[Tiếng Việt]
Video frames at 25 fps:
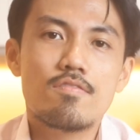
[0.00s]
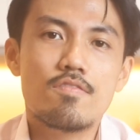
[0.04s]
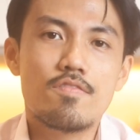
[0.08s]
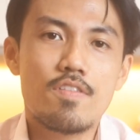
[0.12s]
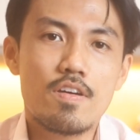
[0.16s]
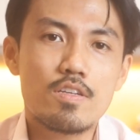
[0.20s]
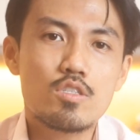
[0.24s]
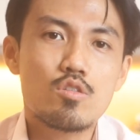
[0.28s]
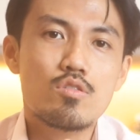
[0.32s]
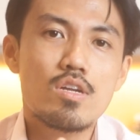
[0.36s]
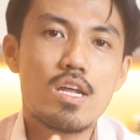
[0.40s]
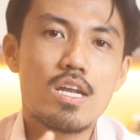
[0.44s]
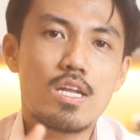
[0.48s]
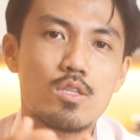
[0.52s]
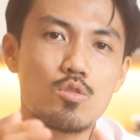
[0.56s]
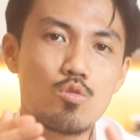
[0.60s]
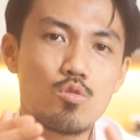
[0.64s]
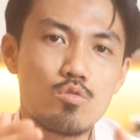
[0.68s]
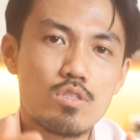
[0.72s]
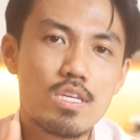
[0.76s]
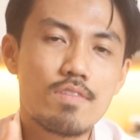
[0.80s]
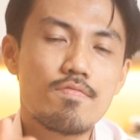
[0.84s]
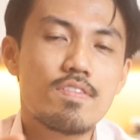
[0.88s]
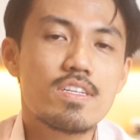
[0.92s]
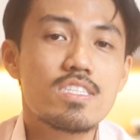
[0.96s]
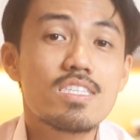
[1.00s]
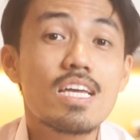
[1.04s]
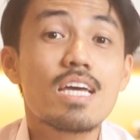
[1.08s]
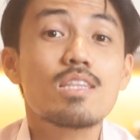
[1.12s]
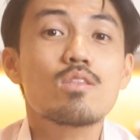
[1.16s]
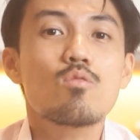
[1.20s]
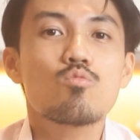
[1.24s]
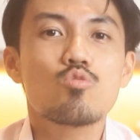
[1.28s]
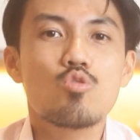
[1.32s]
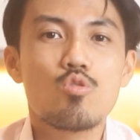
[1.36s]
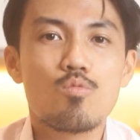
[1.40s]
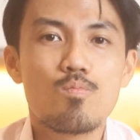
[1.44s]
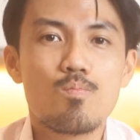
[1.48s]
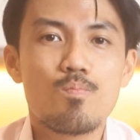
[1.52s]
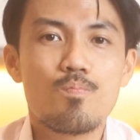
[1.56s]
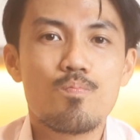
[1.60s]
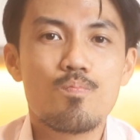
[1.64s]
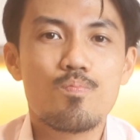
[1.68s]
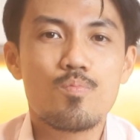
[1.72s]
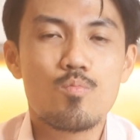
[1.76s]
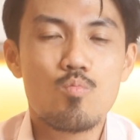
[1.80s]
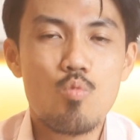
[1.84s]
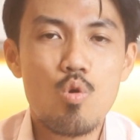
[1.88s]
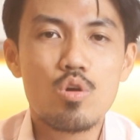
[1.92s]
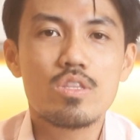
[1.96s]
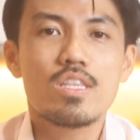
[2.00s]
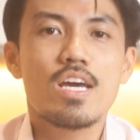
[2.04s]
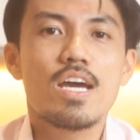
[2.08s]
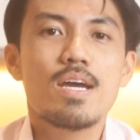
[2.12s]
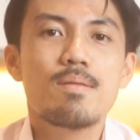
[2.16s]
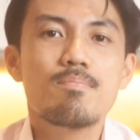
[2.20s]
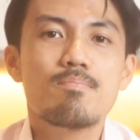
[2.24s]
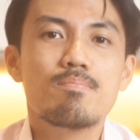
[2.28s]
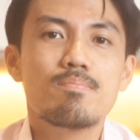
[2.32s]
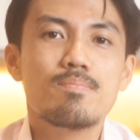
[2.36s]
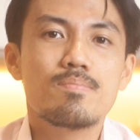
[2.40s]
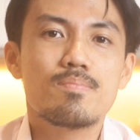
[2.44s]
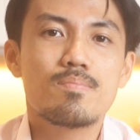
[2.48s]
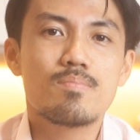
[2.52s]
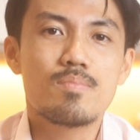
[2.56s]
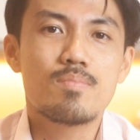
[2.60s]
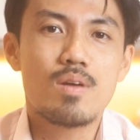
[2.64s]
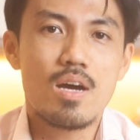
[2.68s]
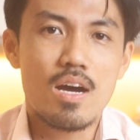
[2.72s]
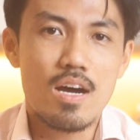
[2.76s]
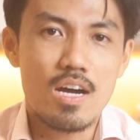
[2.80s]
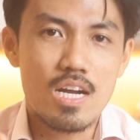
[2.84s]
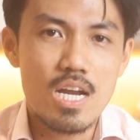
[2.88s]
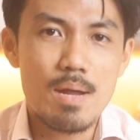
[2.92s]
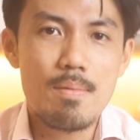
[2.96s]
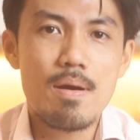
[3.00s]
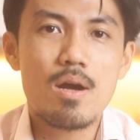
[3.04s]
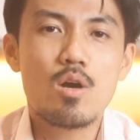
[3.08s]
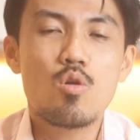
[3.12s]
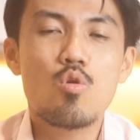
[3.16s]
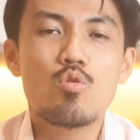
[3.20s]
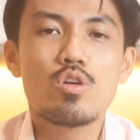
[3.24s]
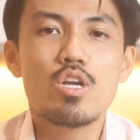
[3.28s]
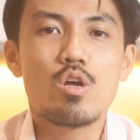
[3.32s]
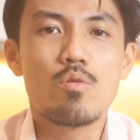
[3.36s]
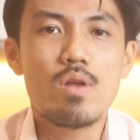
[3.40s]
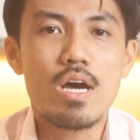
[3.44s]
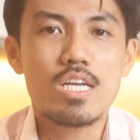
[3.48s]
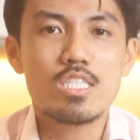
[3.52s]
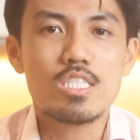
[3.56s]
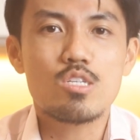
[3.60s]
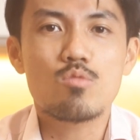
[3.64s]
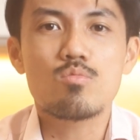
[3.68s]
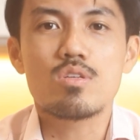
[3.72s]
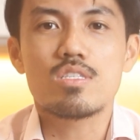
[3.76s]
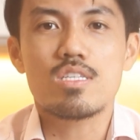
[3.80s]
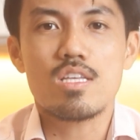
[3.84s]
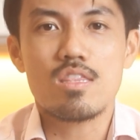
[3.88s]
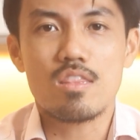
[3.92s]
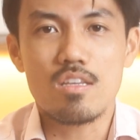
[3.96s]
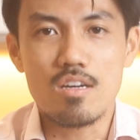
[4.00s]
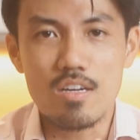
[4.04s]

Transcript: Vậy cho nên là tôi vẫn sẽ tiếp tục mua thêm Dabaco đều đặn trong thời gian